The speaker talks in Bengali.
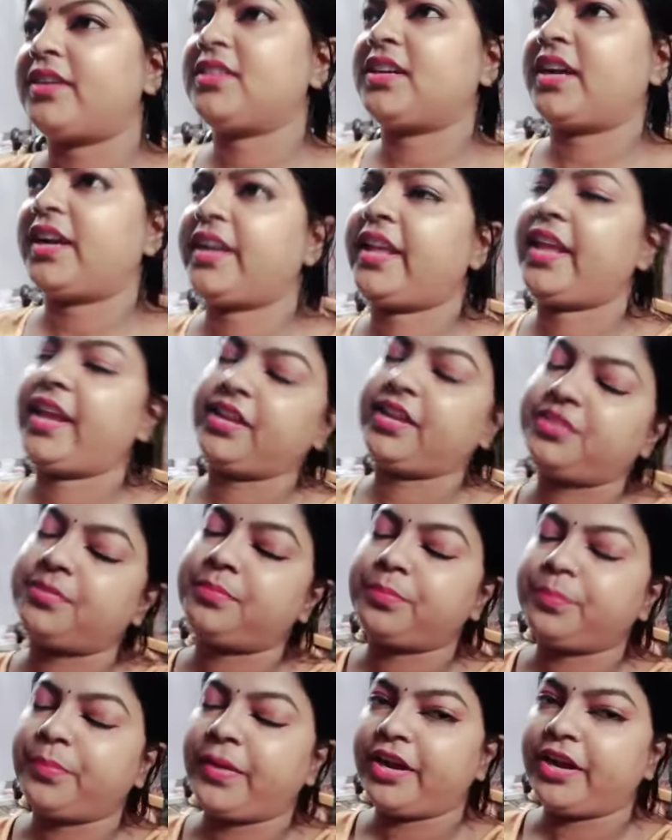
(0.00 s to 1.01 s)
আর চাট খেয়ে একদম
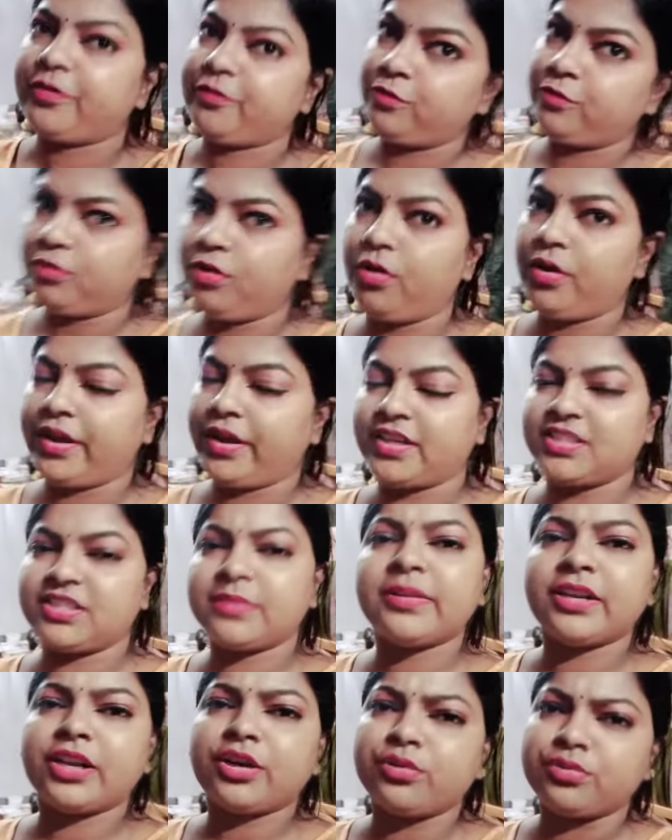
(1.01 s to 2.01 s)
পেট ফুল হয়ে গেছে
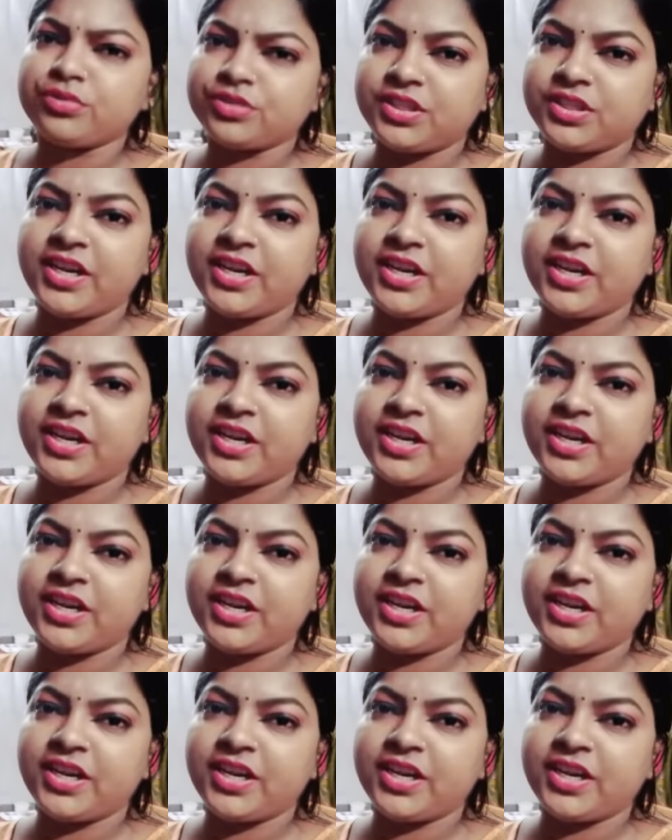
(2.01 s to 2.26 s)
মানে রোজ